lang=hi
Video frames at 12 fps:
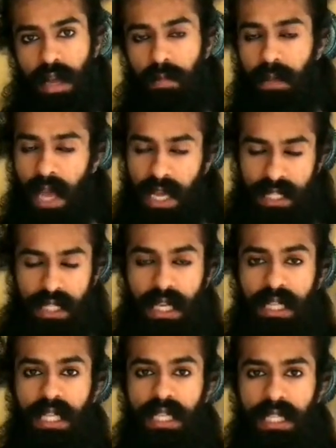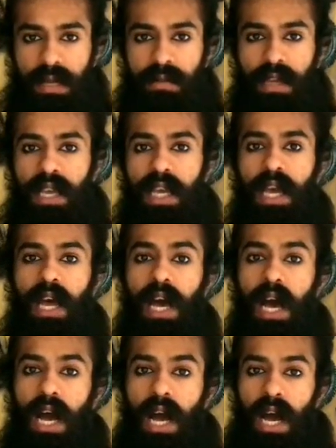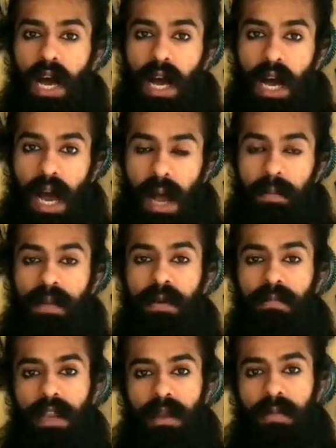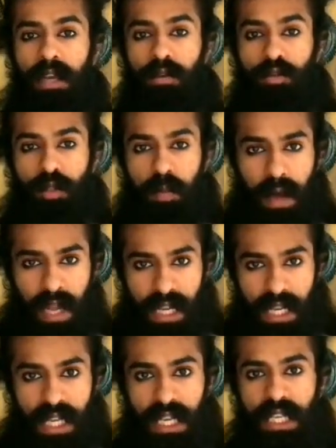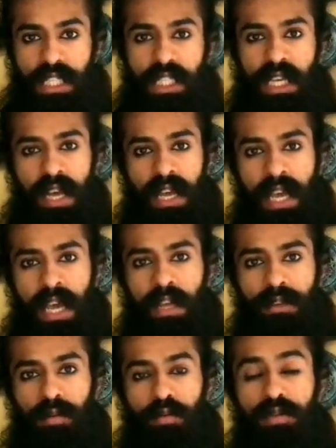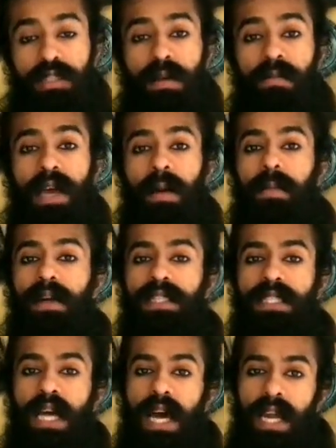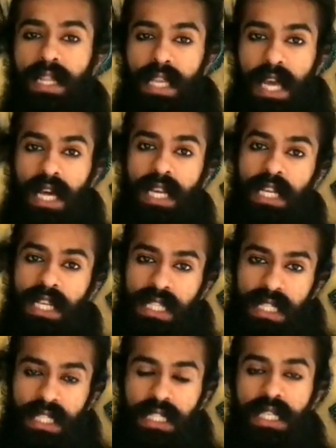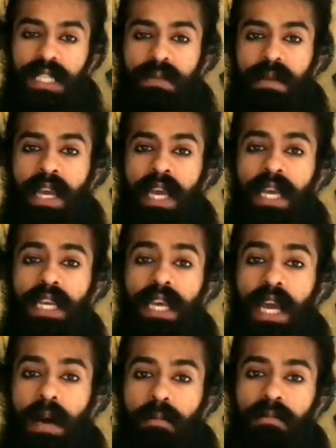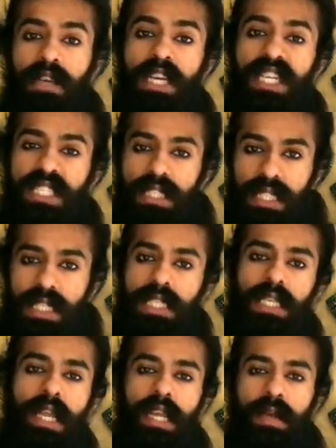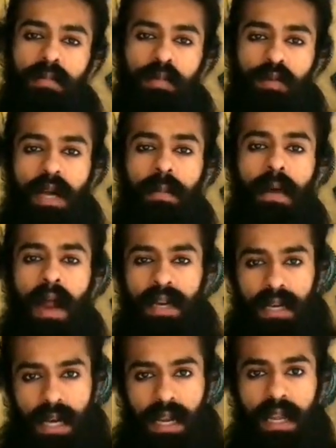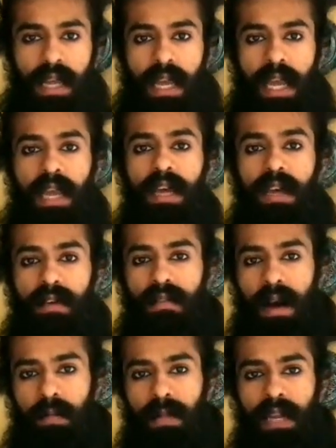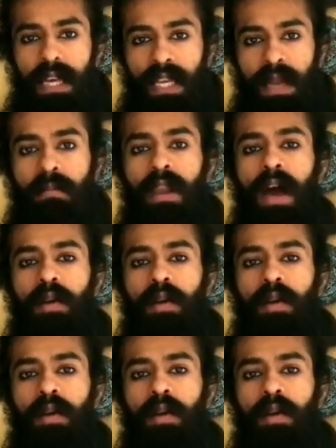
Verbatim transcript: अभ्यास करते समय आपके मन में कुछ पाने की इच्छा है तो उस समय आपका सारा ध्यान इसी चीज़ में है कि हम इस चीज़ के लिए पूजा पाठ कर रहे हैं वहाँ पे नियम